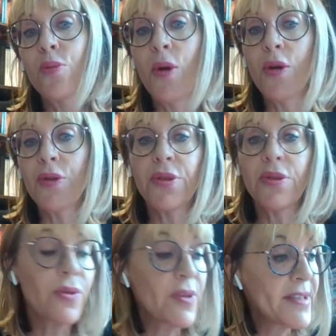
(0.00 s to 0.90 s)
Alors
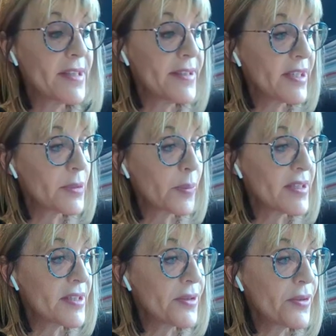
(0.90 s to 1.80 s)
comment entendre
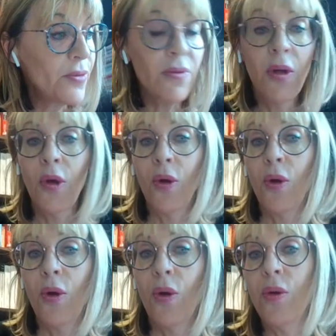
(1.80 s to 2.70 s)
cette
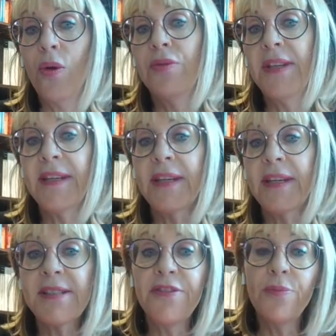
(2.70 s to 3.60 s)
expression
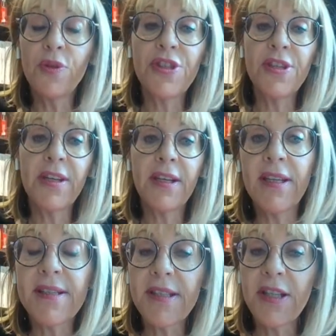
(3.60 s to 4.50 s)
négativement, je
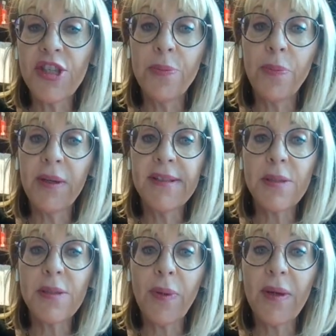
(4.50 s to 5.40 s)
dirais qu'il ne s'agit
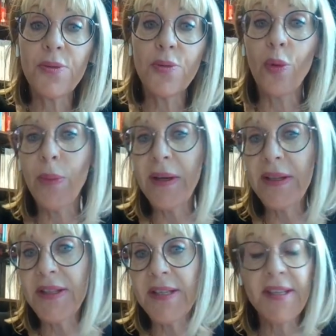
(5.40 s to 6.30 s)
pas d'espaces
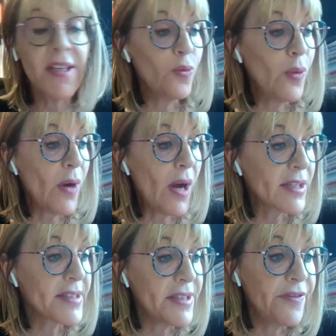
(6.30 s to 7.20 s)
urbanisés
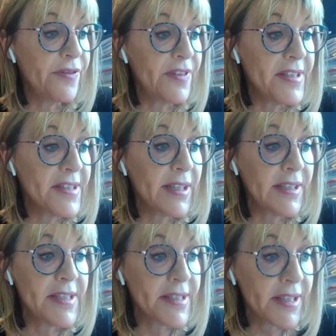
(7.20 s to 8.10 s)
ou
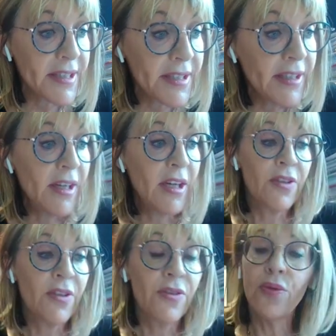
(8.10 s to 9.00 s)
artificialisés,